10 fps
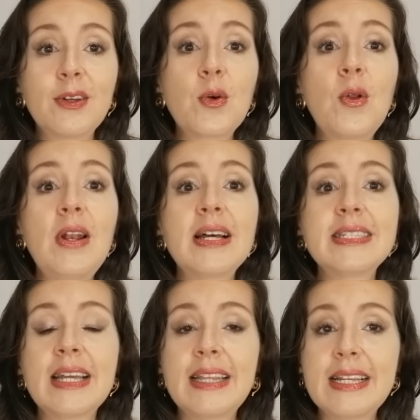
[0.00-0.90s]
con
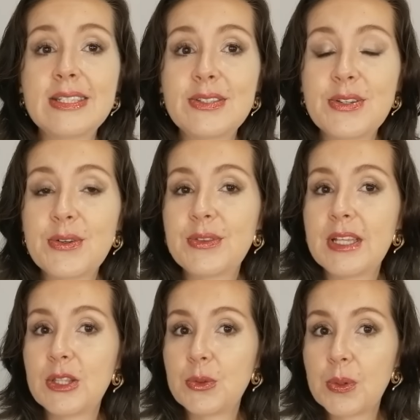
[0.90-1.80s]
la sanación
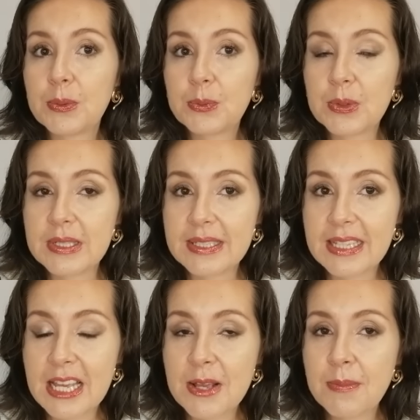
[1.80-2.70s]
de tu
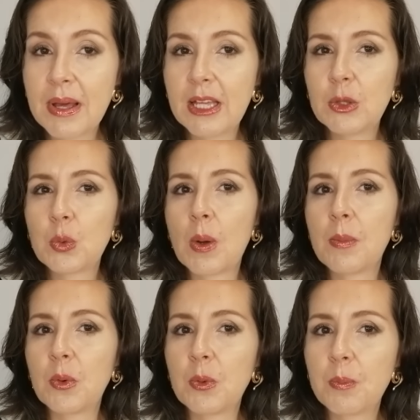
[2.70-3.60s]
autoestima, de tu
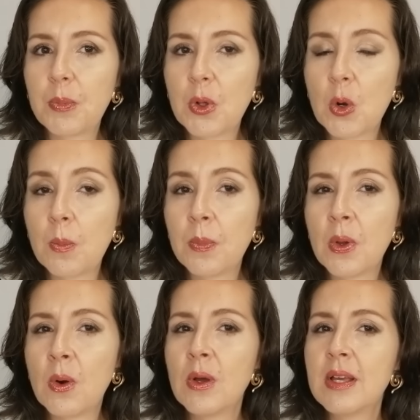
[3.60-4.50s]
amor
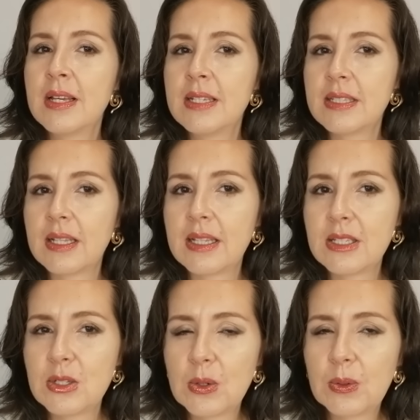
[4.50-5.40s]
propio,
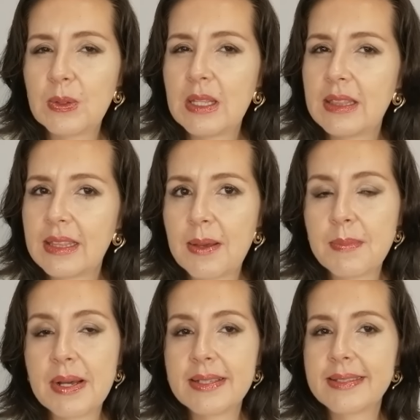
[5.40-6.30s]
sanación en
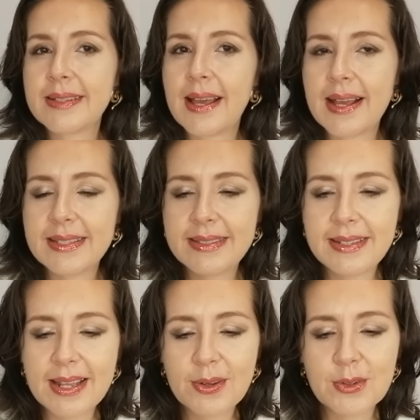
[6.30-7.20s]
temas
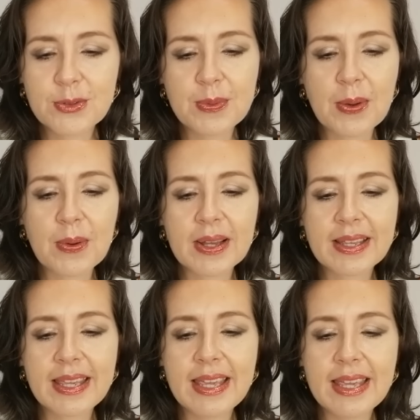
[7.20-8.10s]
gástricos, veo
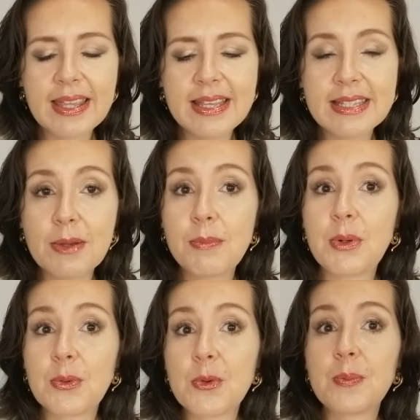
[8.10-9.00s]
aquí, y dice
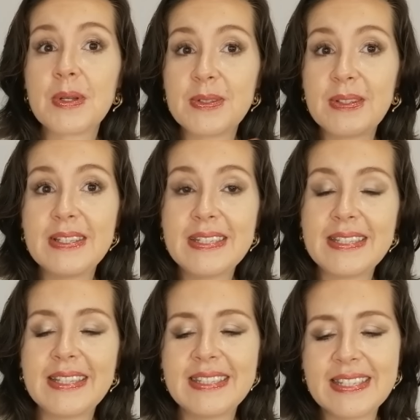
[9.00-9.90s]
preocupaciones
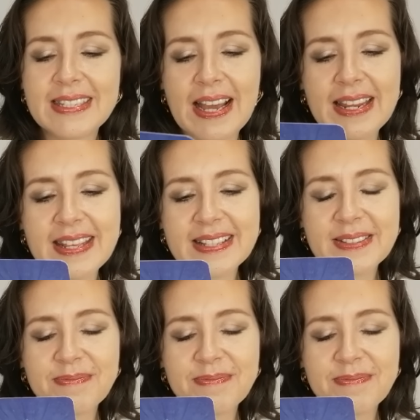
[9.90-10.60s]
innecesarias.